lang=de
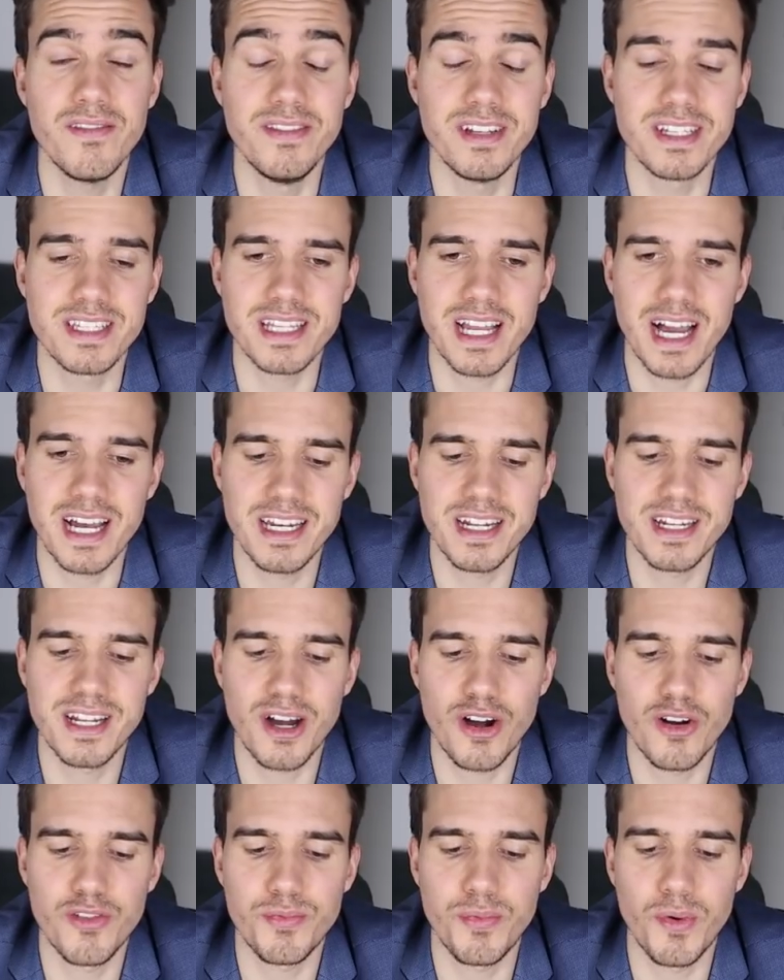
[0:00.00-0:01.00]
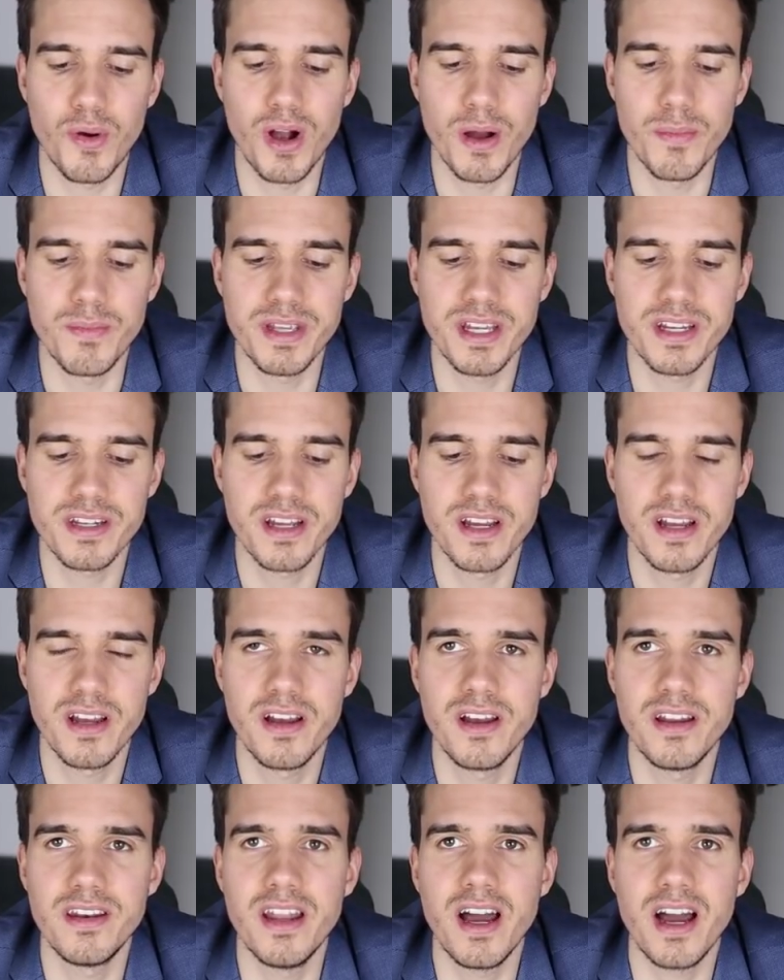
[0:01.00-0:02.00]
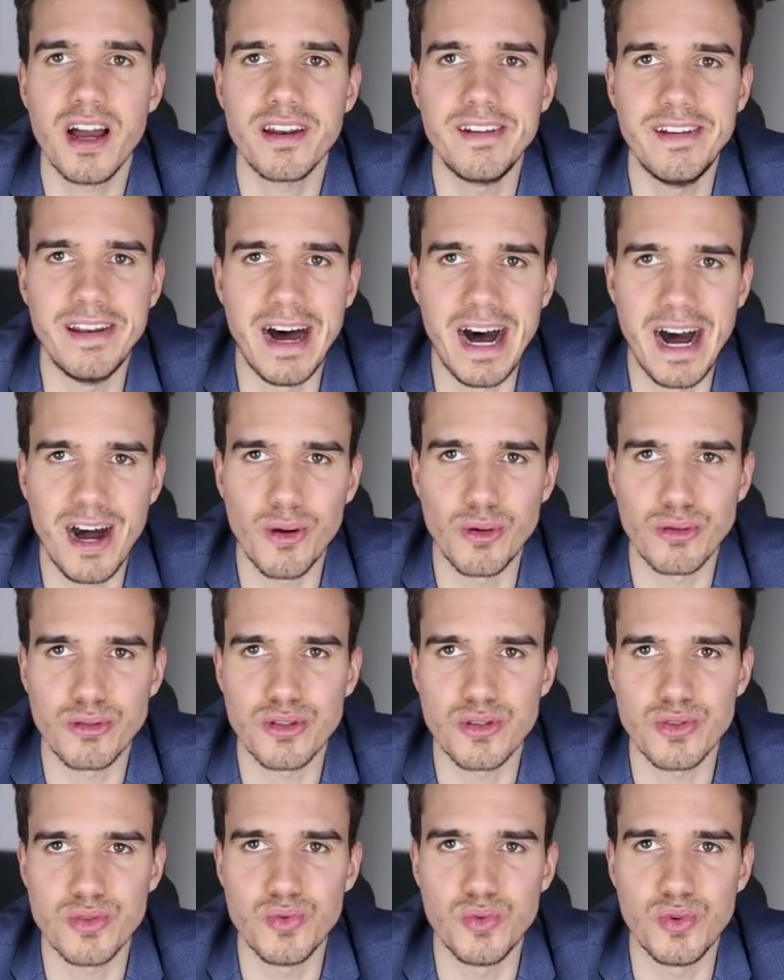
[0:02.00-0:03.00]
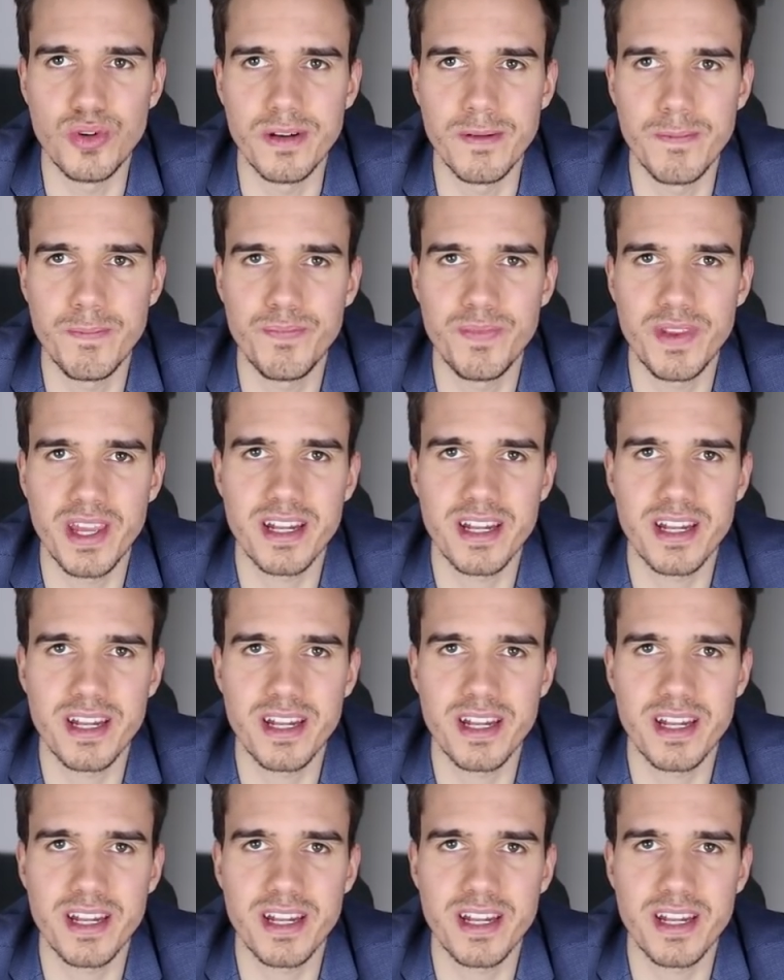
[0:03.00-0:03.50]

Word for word: Wir sind alle darauf programmiert, nach Nahrung zu suchen.